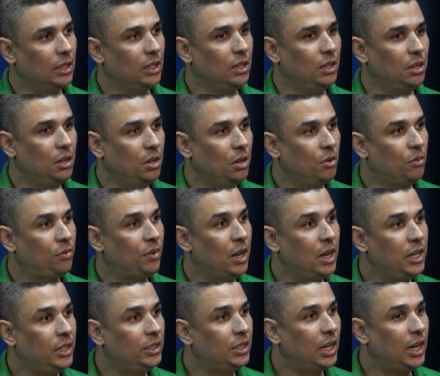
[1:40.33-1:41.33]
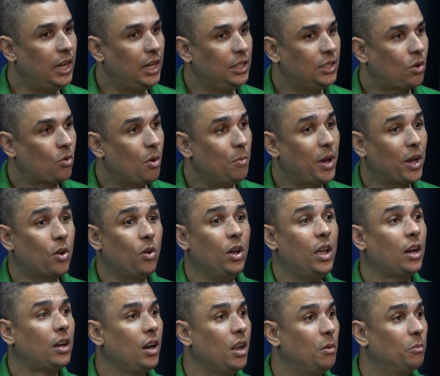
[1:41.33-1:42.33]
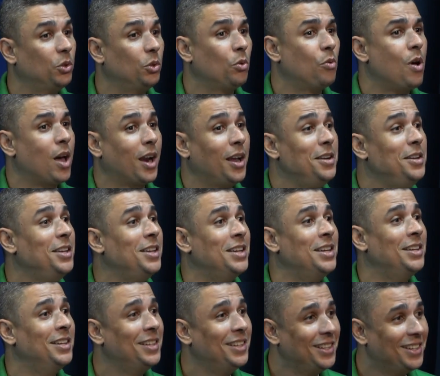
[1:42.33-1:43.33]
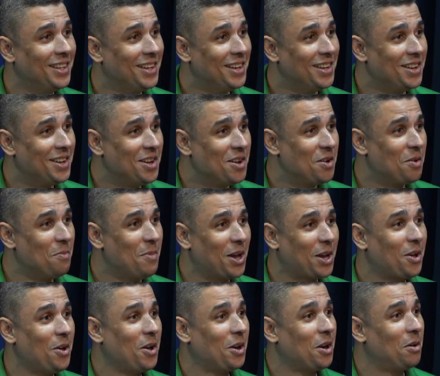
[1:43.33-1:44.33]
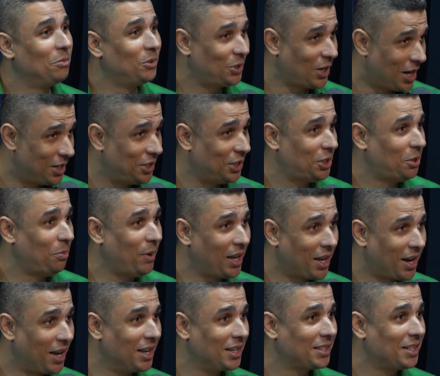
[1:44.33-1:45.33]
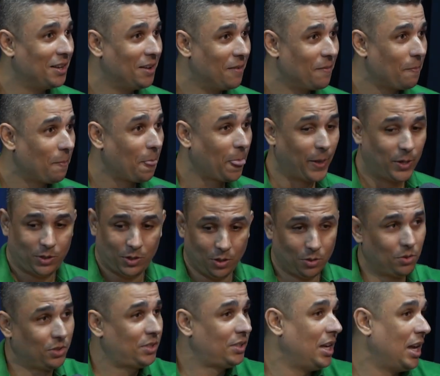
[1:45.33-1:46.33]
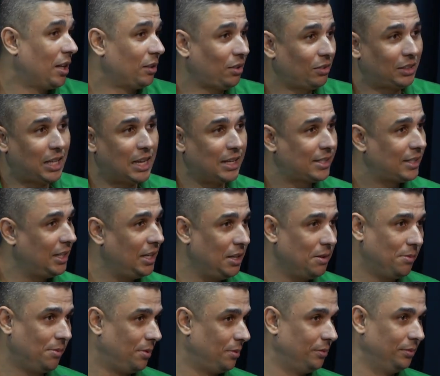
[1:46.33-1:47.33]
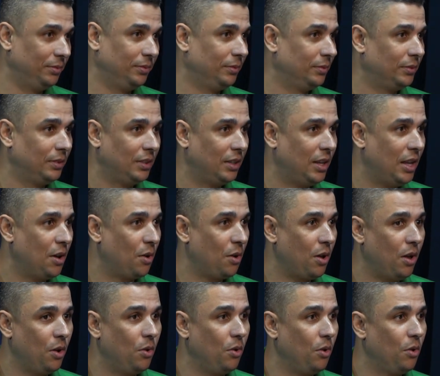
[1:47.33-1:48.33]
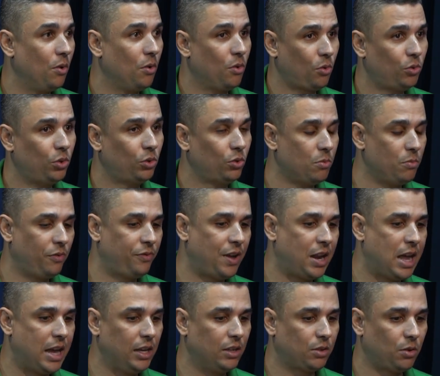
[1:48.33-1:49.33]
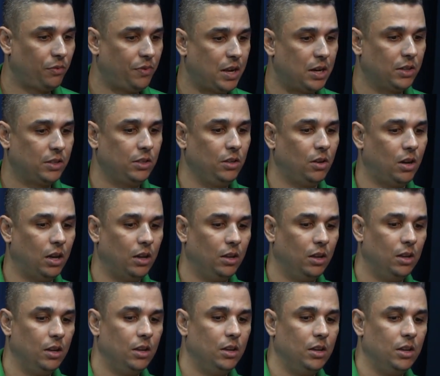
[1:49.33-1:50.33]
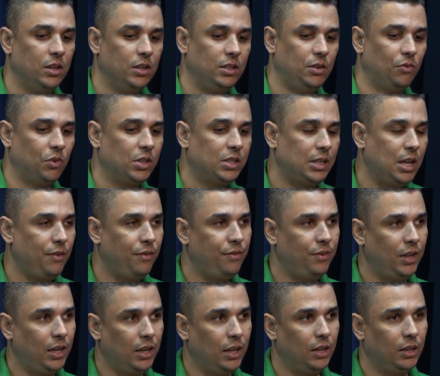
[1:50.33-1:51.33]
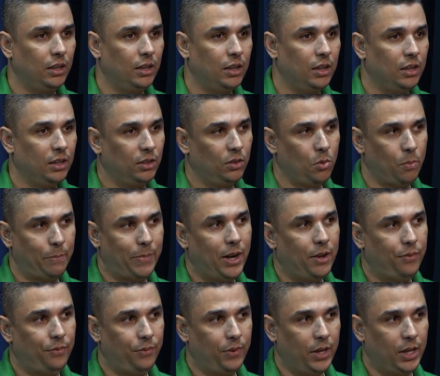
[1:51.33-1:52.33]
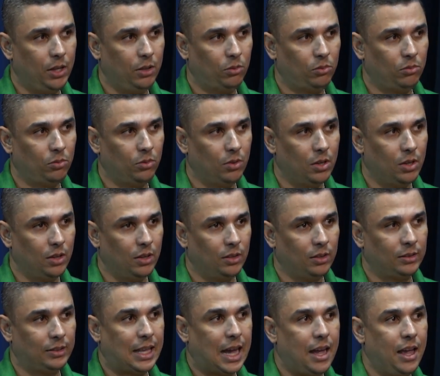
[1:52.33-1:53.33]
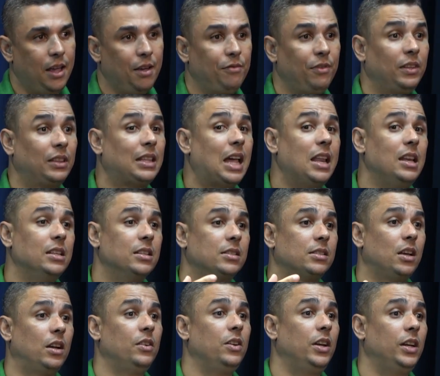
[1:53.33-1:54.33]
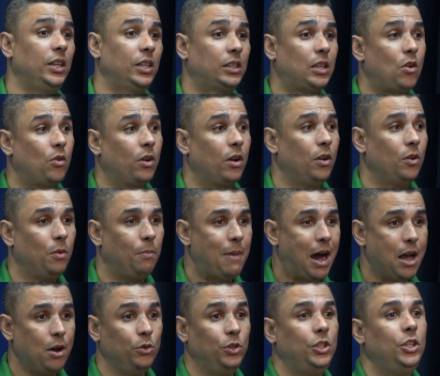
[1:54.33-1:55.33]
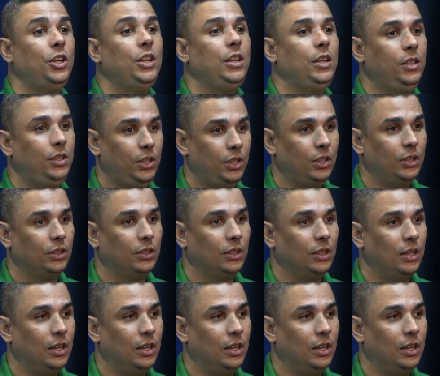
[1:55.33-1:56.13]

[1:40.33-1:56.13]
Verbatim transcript: É. Eu falei, gente, como é que eu reclamo Deixa do é Guarani? Como é que eu reclamo do Jardim é, se o centrão tá assim, se né? o centro tá assim, irmão. Eu, eu, eu, eu costumo falar isso. Eu falo assim, ó. Se você vê que o prefeito tá revitalizando e restaurando o bairro X,